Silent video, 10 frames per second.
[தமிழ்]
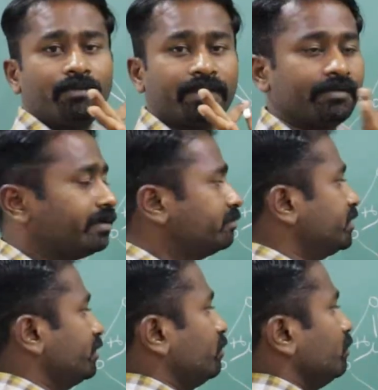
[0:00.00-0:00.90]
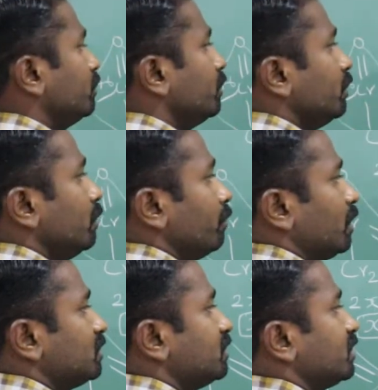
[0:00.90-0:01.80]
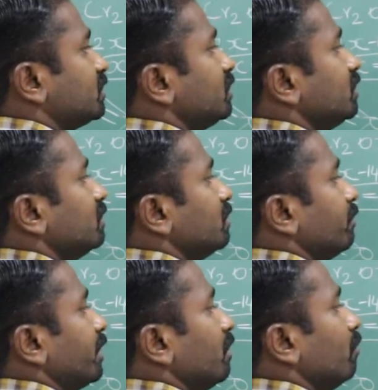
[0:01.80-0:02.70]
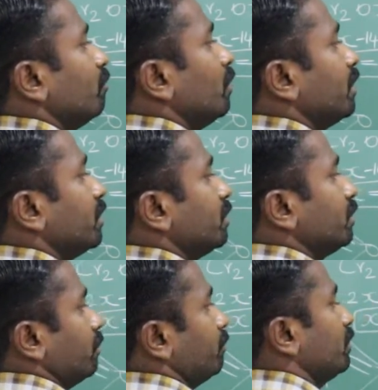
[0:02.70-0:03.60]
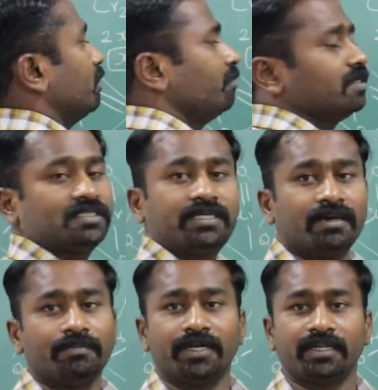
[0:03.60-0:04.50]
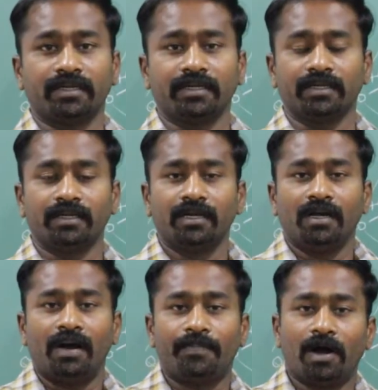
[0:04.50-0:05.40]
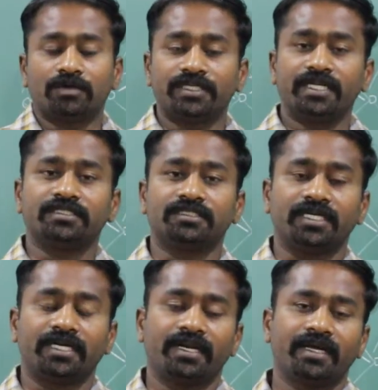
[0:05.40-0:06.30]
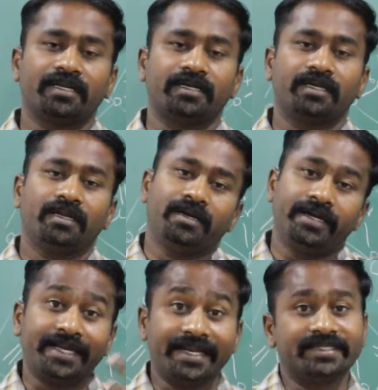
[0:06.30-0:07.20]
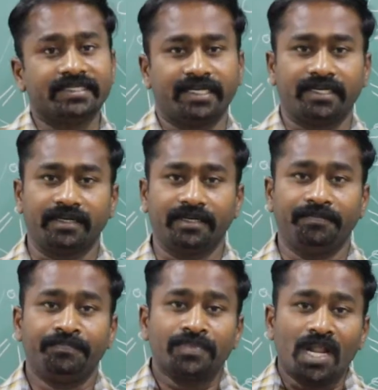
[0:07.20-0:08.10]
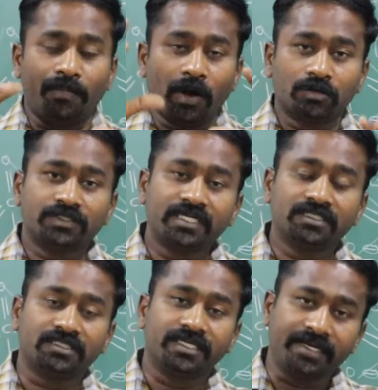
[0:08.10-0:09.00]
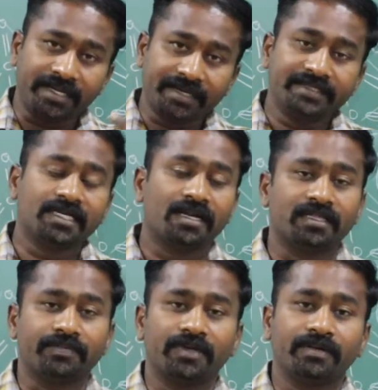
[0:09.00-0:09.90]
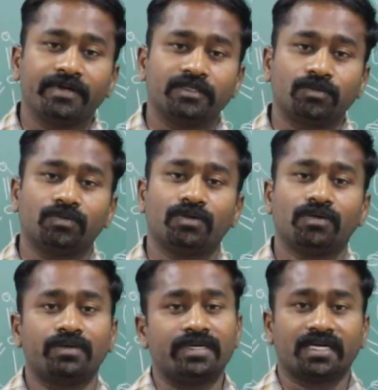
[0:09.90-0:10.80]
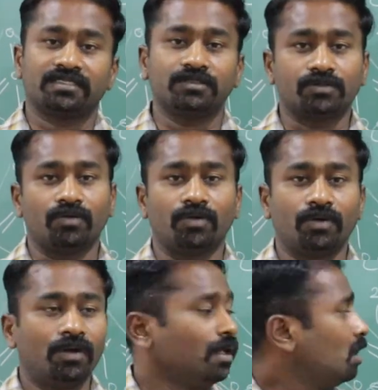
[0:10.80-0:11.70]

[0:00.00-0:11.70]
கவனிக்க வேண்டிய விஷயம் ப்ளஸ் சிக்ஸு நமக்கு என்ன மாறி இருக்குது அப்படின்னா ப்ளஸ் த்ரீயாக மாறி இருக்குது அப்போ ஆக்சிடேஷன் ஸ்டேட் என்ன இருக்குது டிக்ரீஸ் ஆகிருக்கு அப்போ ஆக்சிடேஷன் ஸ்டேட் டிக்ரீஸ் ஆனால் அதுக்கு பேர் நம்ம என்ன சொல்லுவோம் ரிடக்ஷன் சொல்லுவோம்